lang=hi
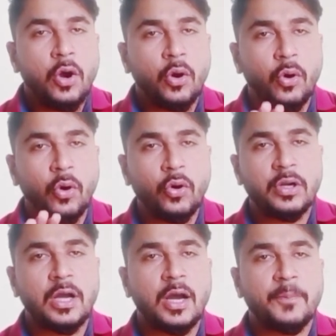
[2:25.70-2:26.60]
और
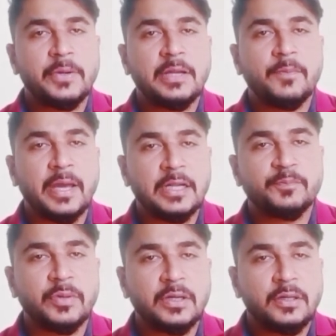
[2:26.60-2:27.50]
अपनी मेहनत
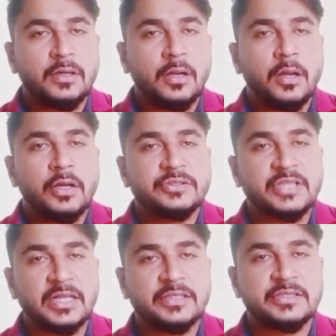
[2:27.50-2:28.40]
पर
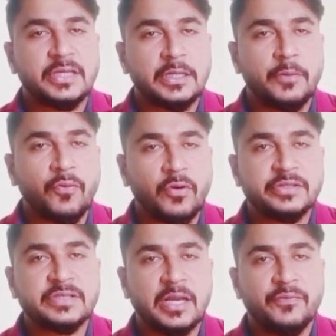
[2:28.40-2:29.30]
ज्यादा से ज्यादा फोकस
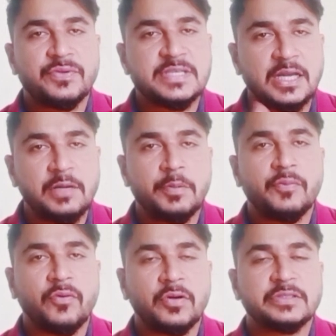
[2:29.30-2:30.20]
करें फिजिकल पर
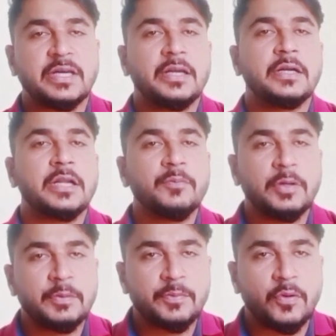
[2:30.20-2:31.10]
फोकस करें रिटर्न पर
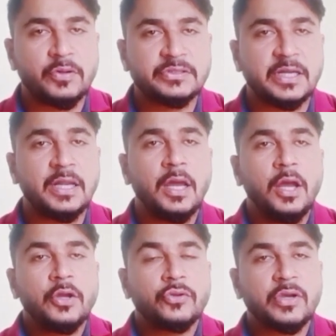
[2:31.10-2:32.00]
भी फोकस करें
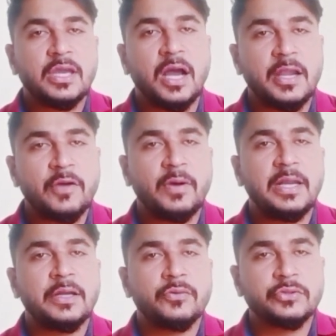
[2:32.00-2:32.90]
क्योंकि आने वाले
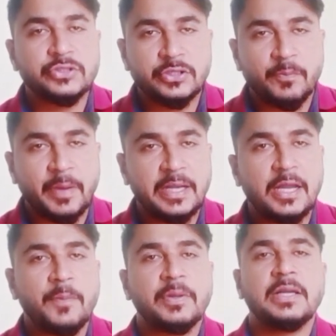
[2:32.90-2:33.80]
कुछ महीने
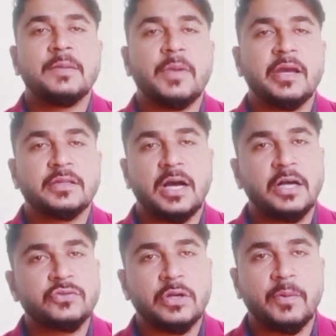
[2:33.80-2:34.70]
आपके लिए बेहद खास
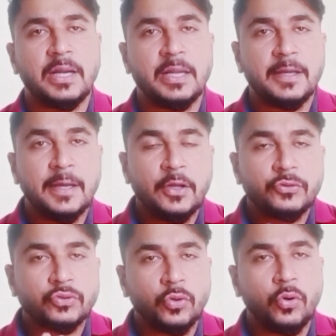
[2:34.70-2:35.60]
होने वाले हैं
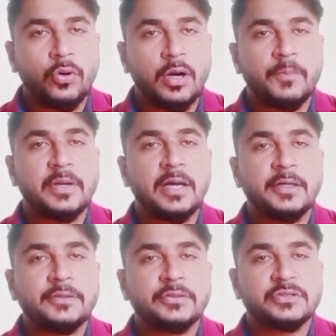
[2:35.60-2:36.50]
तो अपना
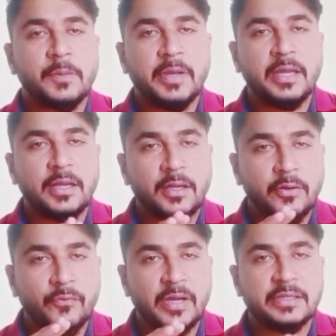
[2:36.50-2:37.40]
समय
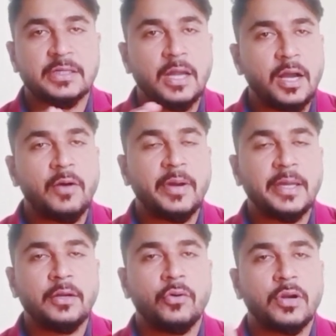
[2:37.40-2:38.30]
व्यर्थ ना गंवाएं
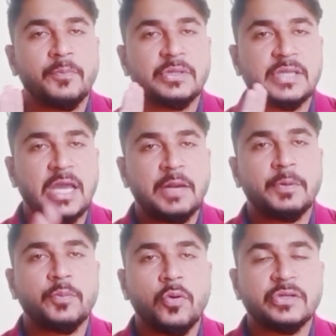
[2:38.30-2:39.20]
और अपनी तैयारी पर
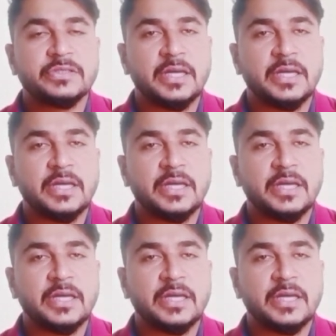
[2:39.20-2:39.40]
फोकस करें